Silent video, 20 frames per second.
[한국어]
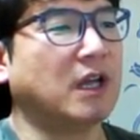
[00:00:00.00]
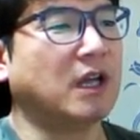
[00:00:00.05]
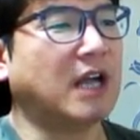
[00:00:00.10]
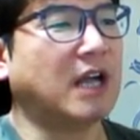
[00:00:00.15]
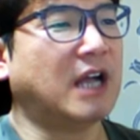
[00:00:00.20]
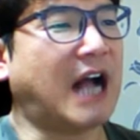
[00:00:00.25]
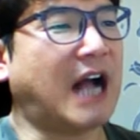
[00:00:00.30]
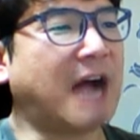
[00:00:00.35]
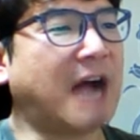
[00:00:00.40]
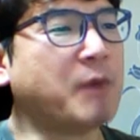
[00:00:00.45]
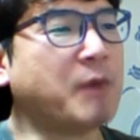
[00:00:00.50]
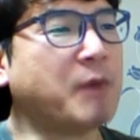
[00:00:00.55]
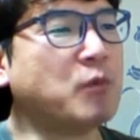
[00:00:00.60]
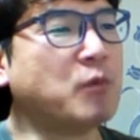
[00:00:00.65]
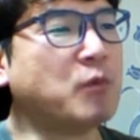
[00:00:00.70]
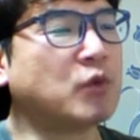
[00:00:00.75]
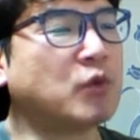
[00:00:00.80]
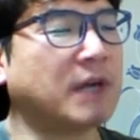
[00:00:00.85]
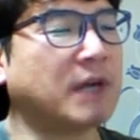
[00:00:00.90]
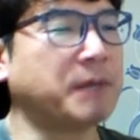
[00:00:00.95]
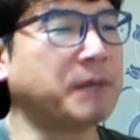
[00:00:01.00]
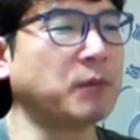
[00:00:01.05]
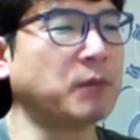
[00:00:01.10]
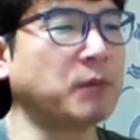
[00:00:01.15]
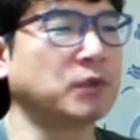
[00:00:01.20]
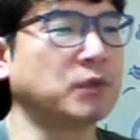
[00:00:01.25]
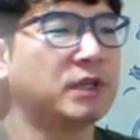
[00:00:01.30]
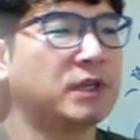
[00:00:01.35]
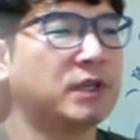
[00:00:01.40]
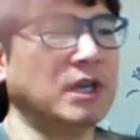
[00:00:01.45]
암호문과 평문
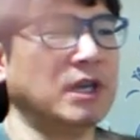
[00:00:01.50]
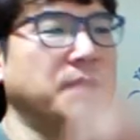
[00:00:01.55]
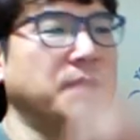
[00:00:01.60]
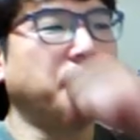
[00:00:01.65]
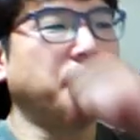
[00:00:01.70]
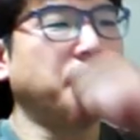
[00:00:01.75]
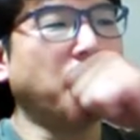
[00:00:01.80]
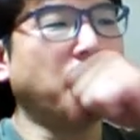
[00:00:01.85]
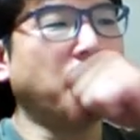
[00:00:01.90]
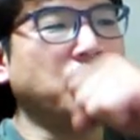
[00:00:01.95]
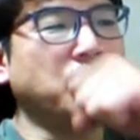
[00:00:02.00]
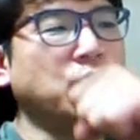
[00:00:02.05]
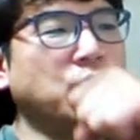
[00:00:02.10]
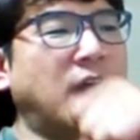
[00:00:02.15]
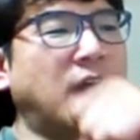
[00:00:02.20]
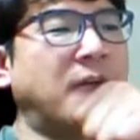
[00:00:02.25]
평문과